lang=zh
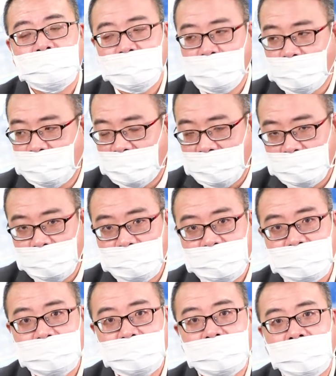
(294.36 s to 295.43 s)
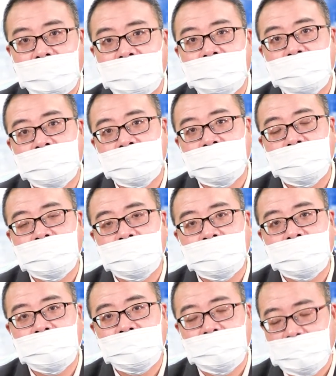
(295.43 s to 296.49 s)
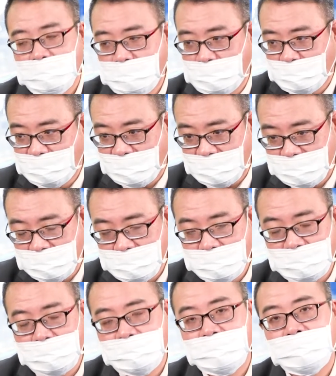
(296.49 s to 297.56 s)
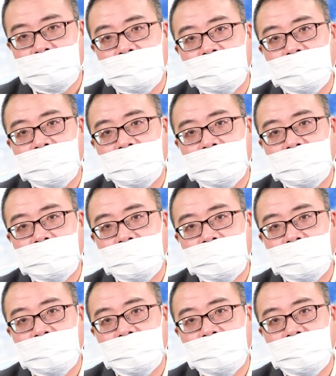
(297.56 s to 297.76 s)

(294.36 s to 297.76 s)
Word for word: 要发公司债，要发现增。